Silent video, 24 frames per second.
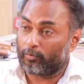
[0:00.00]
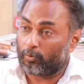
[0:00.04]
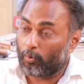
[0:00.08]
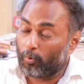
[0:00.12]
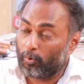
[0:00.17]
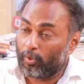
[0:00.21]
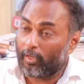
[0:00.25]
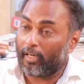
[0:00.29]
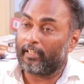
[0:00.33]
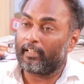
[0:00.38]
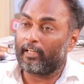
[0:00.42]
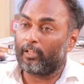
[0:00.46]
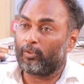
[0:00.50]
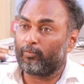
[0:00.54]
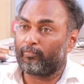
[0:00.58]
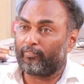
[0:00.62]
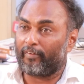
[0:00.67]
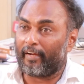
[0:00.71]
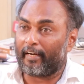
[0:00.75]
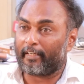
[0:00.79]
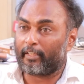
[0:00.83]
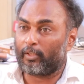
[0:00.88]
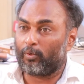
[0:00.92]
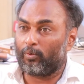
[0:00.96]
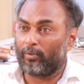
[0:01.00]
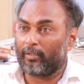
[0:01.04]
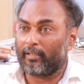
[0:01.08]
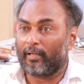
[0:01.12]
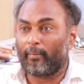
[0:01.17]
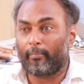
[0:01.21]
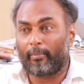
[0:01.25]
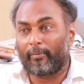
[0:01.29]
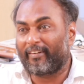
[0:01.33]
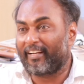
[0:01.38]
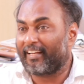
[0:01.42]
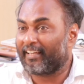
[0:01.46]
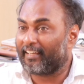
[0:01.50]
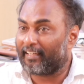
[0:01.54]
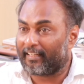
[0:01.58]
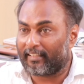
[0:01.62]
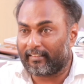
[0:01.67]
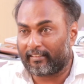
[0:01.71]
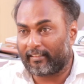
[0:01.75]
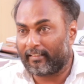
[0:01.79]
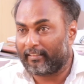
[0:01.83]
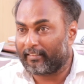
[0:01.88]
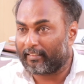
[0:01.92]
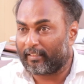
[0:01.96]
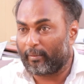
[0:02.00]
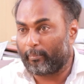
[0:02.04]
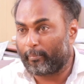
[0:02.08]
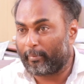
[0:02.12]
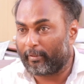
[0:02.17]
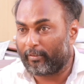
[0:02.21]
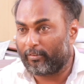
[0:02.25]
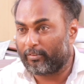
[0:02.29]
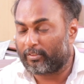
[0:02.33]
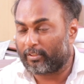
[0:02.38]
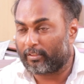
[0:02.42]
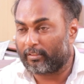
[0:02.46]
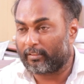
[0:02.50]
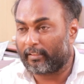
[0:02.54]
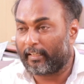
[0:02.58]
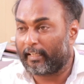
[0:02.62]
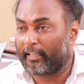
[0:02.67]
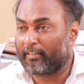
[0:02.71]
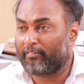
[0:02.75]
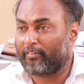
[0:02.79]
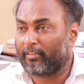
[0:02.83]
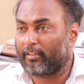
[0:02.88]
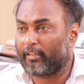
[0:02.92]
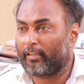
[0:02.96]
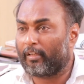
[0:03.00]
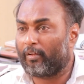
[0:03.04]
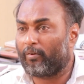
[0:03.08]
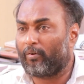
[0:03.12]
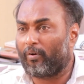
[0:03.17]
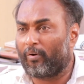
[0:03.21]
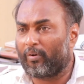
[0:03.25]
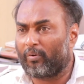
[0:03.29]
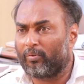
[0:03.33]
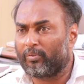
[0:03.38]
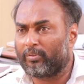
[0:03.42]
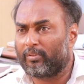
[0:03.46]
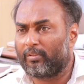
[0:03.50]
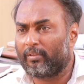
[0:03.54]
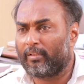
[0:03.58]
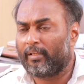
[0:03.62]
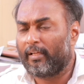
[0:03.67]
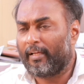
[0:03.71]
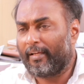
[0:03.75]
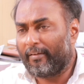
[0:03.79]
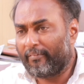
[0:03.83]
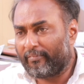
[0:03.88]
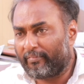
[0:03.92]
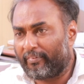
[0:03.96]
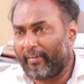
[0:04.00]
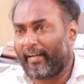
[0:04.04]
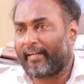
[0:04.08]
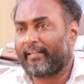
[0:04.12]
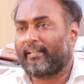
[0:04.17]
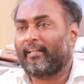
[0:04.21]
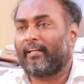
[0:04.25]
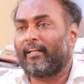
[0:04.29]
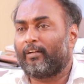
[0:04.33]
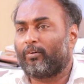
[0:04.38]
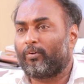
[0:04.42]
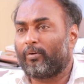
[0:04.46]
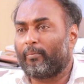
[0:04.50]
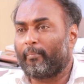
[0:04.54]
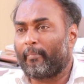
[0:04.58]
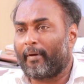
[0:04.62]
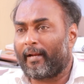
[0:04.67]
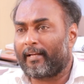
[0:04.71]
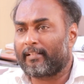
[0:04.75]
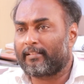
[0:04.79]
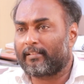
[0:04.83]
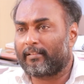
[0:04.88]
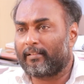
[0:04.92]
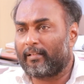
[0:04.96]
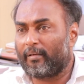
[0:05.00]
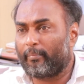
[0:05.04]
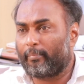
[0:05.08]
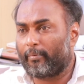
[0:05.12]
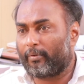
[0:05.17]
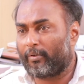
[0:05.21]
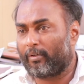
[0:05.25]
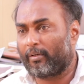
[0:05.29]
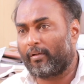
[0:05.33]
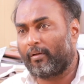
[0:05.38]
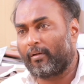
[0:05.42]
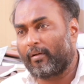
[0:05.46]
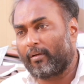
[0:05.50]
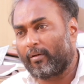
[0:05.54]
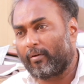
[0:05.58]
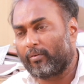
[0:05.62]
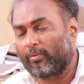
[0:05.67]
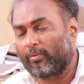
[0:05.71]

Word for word: தொழிலாளிகள் அது ஃபேக்ட்ரி இல்லைன்னா இப்போ விலகாரம் தான் அந்த கம்பெனி வச்சுருந்தான் எனவே என்னென்னா அவங்க வந்து ஃபேக்ட்ரியில் கூட மேனேஜர் என்ன பண்ணோன்னா